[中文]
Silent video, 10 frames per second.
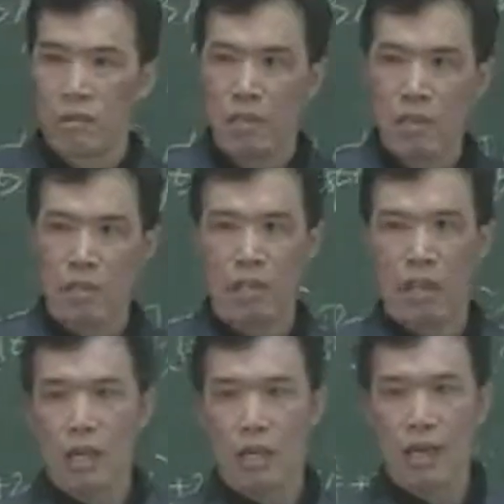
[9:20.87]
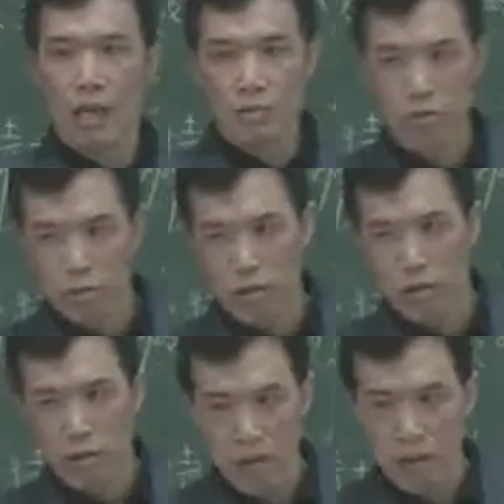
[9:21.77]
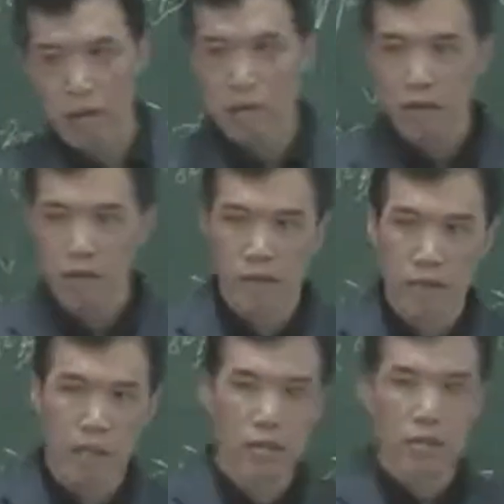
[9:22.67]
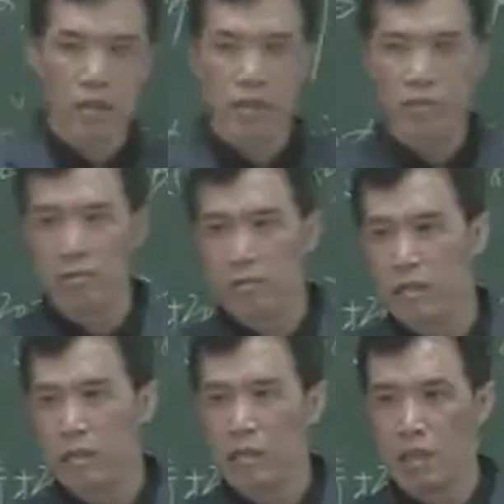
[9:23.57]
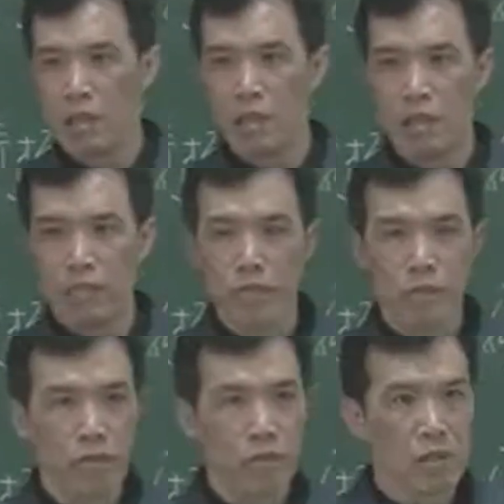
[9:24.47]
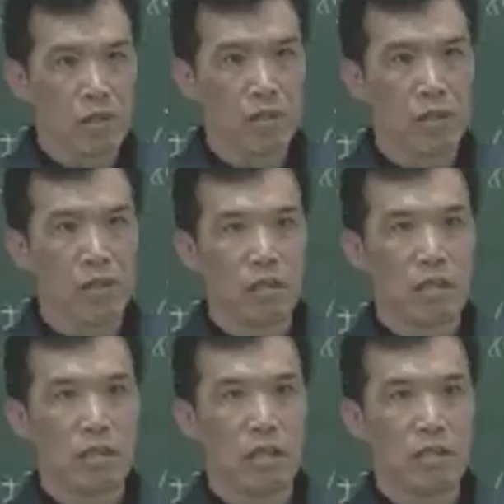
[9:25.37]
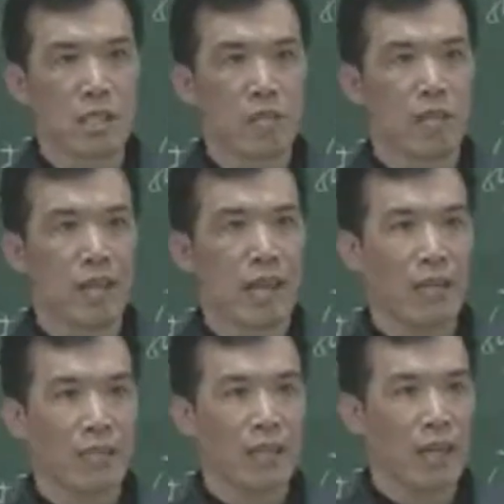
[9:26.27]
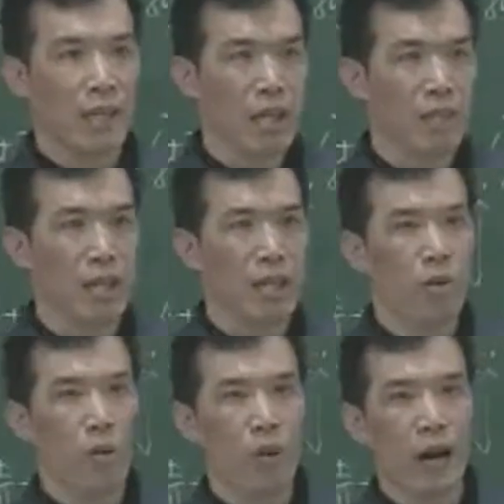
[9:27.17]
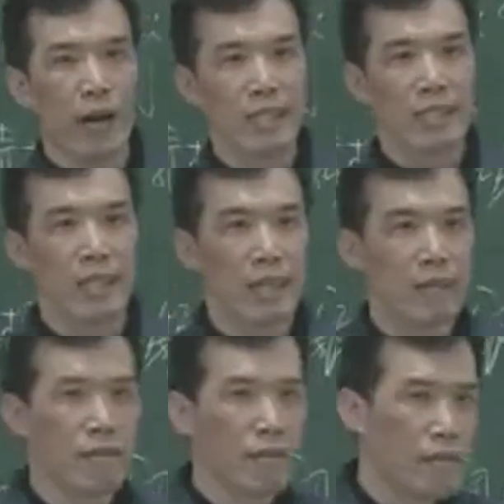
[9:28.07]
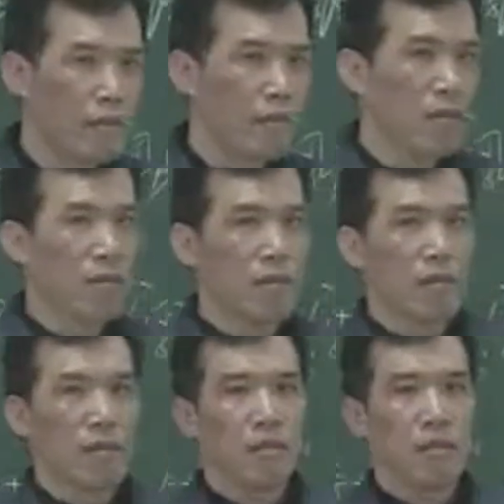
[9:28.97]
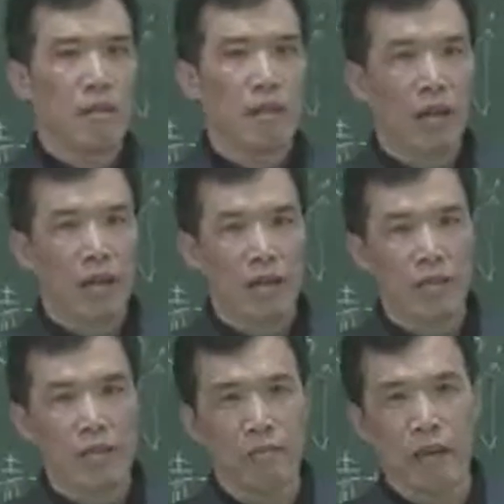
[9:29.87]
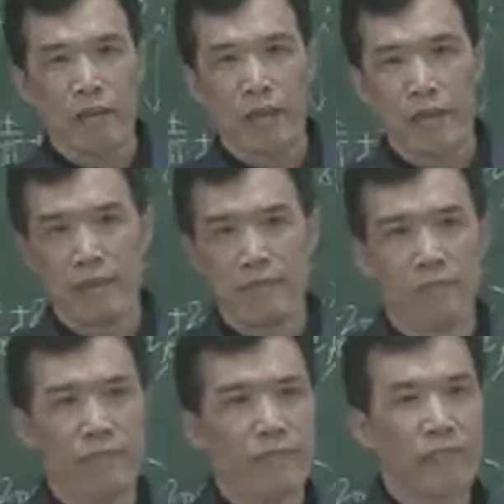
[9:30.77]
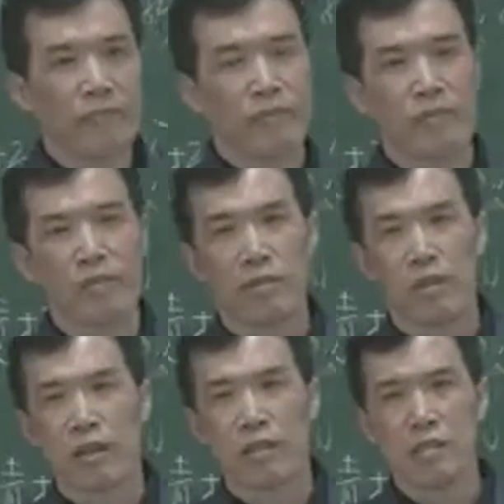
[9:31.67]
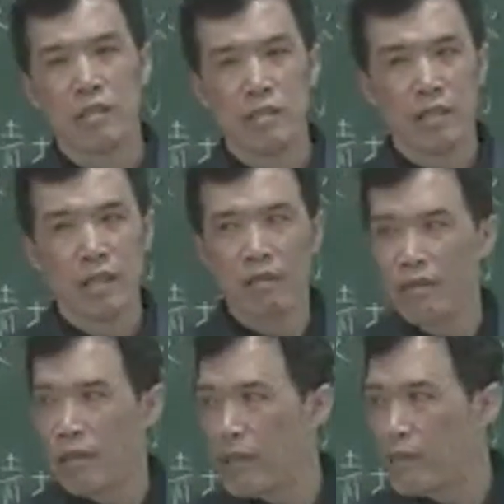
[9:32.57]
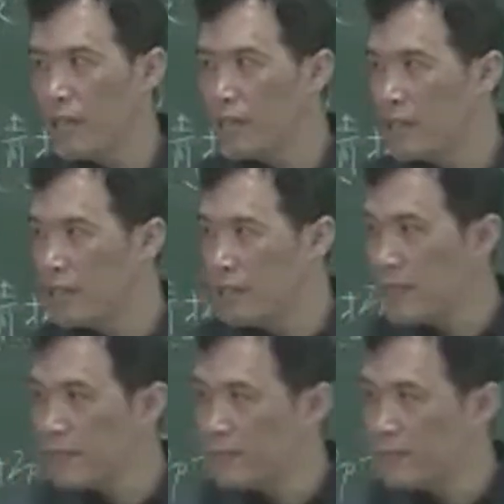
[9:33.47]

阴差阳错，又没有采取任何避孕措施，但是有两三年没有怀上。那就麻烦了，全世界都来关心你，